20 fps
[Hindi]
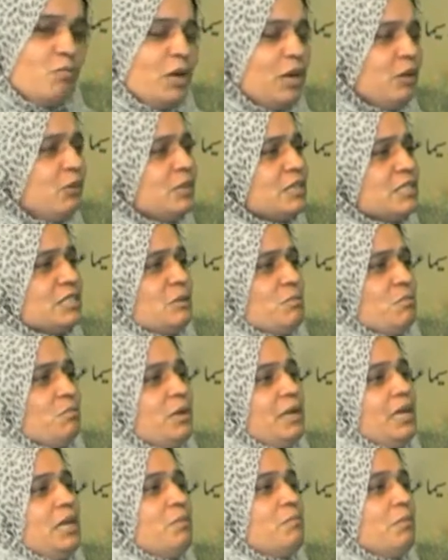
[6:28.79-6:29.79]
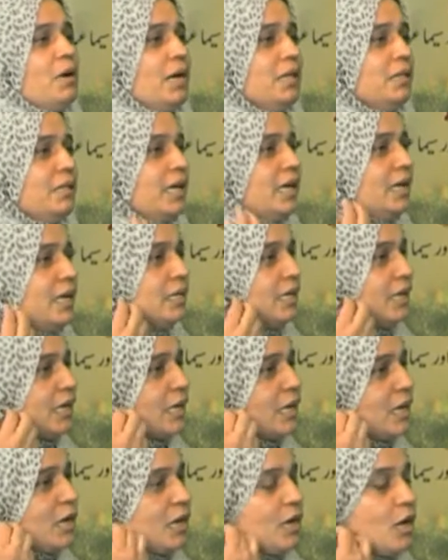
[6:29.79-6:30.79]
बिल्कुल सिंपली बात है कि
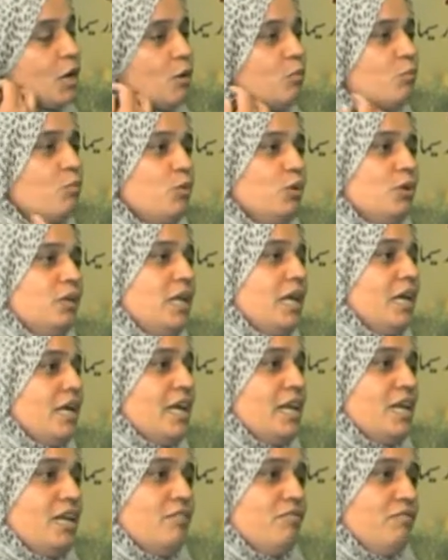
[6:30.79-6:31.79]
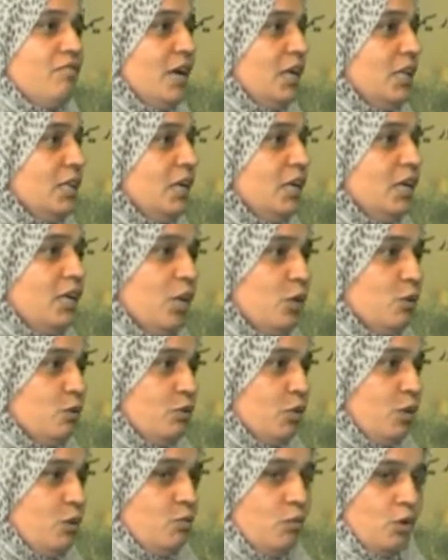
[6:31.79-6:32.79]
देखें मुर्दे के लिए फातिहा नहीं
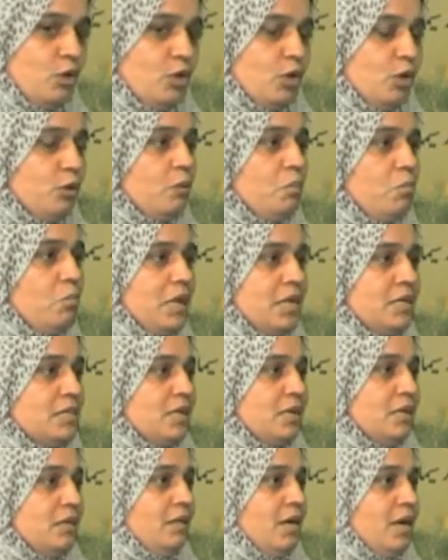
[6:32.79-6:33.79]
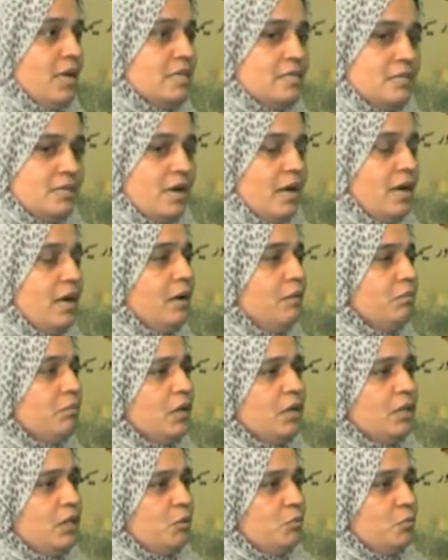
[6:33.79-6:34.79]
होती मुर्दा तो मर जाता है जया
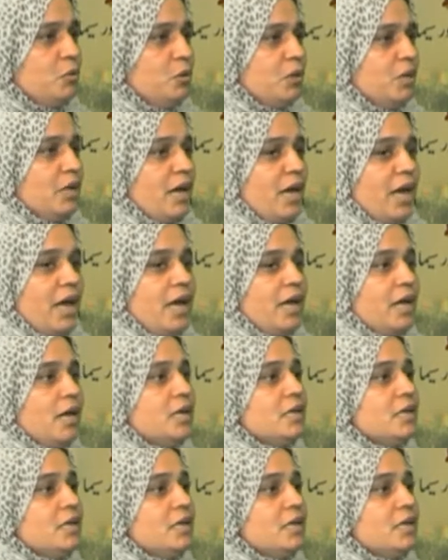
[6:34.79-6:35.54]
ख़त्म हो गया है